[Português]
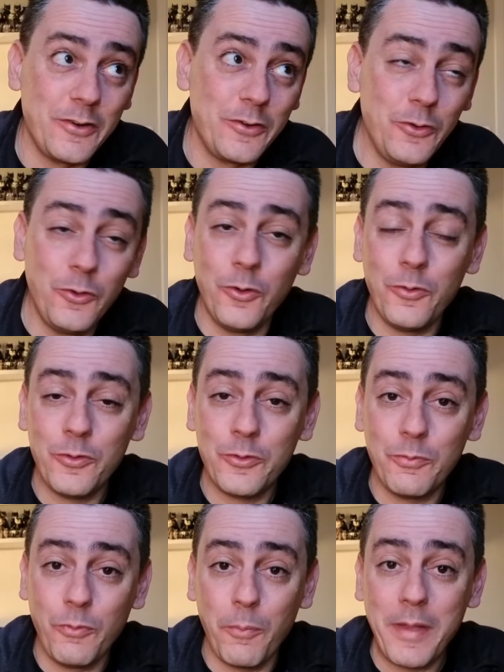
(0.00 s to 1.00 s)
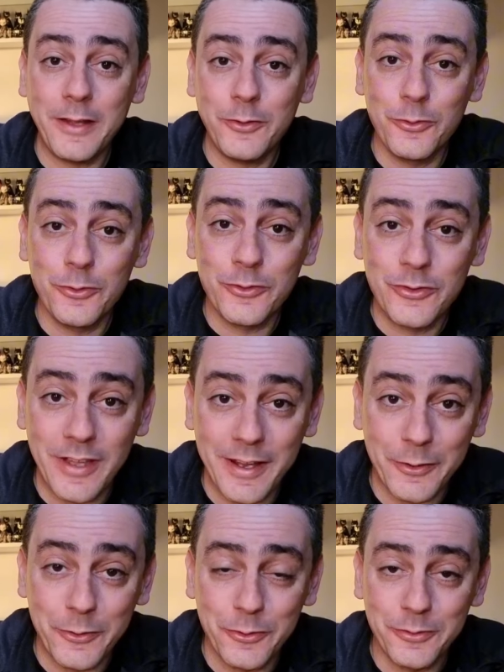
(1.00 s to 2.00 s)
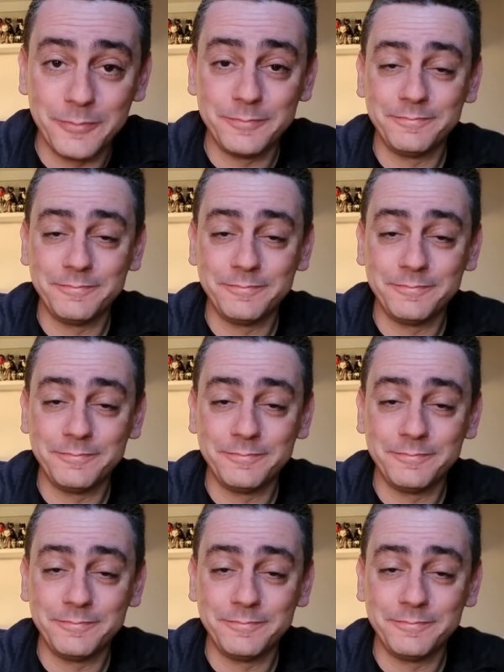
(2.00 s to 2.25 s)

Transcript: no momento certo.